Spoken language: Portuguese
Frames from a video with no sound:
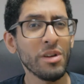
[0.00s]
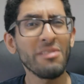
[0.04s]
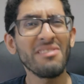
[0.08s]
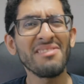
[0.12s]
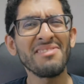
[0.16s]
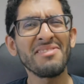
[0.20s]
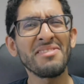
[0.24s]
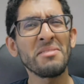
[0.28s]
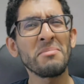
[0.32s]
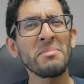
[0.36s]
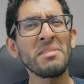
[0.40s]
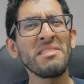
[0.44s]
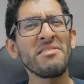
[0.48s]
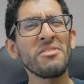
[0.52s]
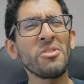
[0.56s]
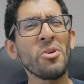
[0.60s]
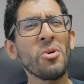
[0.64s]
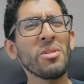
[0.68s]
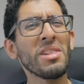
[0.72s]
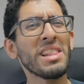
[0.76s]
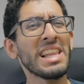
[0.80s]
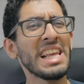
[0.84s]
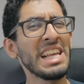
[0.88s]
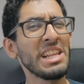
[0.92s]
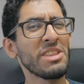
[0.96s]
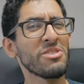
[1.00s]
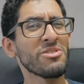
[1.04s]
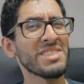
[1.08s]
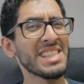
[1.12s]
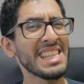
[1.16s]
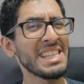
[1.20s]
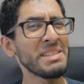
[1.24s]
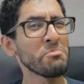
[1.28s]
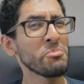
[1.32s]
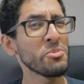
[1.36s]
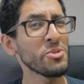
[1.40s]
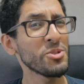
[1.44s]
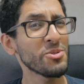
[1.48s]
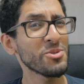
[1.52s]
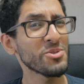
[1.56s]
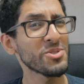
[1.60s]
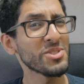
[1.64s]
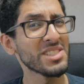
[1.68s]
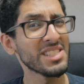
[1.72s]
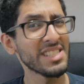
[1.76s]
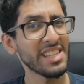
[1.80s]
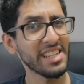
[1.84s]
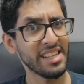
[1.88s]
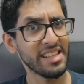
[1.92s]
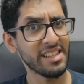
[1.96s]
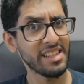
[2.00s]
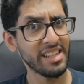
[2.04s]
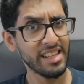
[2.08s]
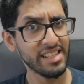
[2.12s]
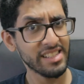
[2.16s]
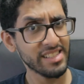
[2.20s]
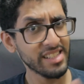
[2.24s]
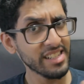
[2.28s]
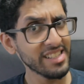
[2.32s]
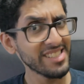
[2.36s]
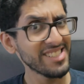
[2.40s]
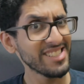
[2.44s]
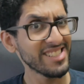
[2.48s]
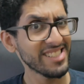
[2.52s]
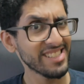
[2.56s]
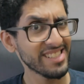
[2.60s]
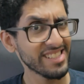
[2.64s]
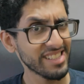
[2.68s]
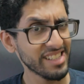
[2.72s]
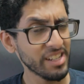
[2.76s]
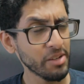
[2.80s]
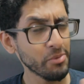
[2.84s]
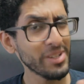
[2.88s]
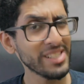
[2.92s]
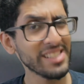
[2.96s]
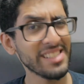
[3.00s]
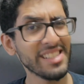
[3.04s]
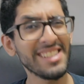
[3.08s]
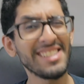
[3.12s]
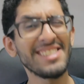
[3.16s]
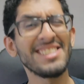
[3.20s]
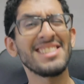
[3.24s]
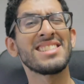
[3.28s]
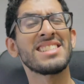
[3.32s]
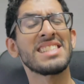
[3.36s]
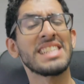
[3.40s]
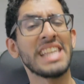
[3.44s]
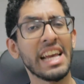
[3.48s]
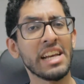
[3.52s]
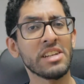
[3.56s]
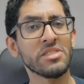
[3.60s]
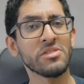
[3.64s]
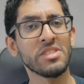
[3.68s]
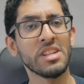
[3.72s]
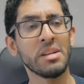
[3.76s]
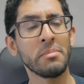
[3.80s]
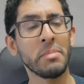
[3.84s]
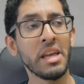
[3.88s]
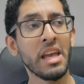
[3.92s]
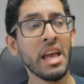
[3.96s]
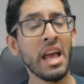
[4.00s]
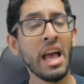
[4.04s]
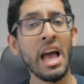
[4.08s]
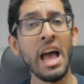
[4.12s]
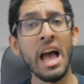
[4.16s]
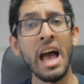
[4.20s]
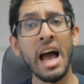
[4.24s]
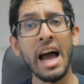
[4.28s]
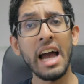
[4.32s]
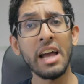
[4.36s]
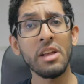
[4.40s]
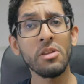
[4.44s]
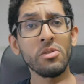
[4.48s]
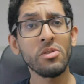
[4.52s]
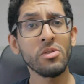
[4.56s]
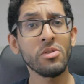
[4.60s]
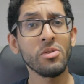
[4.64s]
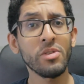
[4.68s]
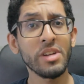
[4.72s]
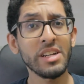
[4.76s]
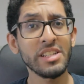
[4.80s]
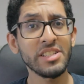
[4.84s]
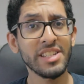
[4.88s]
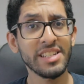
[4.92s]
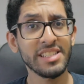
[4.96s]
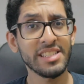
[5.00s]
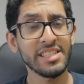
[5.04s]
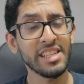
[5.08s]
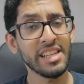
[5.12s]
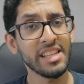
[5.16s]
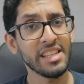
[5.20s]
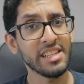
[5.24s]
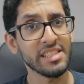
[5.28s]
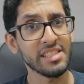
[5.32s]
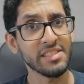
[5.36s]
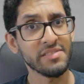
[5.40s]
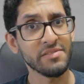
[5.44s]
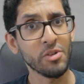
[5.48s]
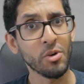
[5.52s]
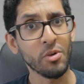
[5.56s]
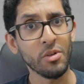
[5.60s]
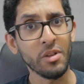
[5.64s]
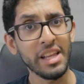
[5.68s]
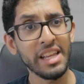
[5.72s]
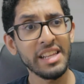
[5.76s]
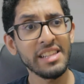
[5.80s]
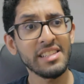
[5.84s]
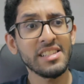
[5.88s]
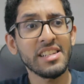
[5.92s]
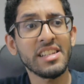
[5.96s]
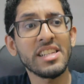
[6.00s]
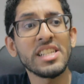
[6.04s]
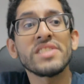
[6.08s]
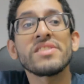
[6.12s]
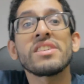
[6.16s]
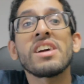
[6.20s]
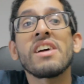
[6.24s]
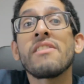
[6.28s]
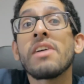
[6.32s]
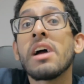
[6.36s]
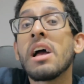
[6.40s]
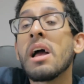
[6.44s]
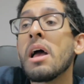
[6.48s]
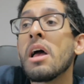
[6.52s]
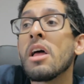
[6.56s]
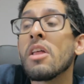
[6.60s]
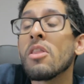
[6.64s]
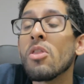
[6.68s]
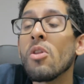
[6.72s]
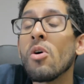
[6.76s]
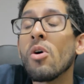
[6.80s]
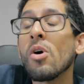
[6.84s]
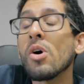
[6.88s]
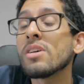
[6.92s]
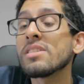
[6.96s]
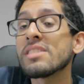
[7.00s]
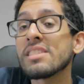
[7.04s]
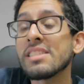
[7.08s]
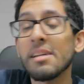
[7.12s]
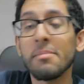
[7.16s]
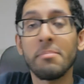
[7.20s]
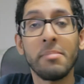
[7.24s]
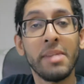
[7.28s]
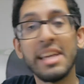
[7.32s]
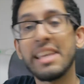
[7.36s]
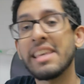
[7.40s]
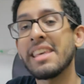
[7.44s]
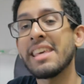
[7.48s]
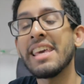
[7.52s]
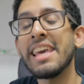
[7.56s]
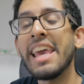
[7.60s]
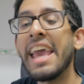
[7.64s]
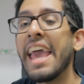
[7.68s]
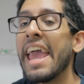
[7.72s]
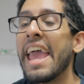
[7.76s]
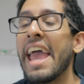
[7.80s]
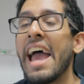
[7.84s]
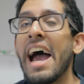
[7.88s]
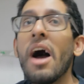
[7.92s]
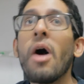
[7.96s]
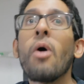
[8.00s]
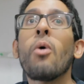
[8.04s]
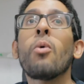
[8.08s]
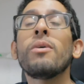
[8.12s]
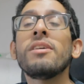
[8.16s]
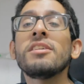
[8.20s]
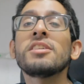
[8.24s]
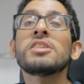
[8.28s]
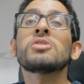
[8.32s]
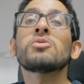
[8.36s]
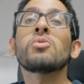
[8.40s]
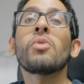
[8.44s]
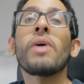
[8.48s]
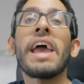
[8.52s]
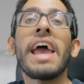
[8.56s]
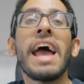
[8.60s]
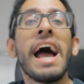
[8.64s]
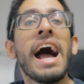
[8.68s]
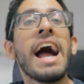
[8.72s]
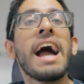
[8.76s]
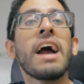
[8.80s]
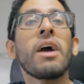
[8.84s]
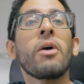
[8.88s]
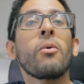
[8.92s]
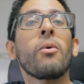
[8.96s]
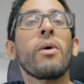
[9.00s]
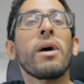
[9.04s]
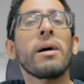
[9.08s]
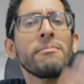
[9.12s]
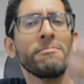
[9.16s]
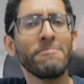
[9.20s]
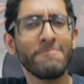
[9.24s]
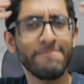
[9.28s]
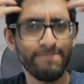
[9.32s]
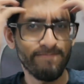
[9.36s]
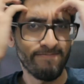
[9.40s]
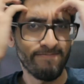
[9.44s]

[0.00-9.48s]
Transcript: E é um filme violento, tem muito sangue, tem, cena de, tem uma cena de sexo. Aí durante as cenas violentas, a criança fala nossa, mãe, que real, isso é água?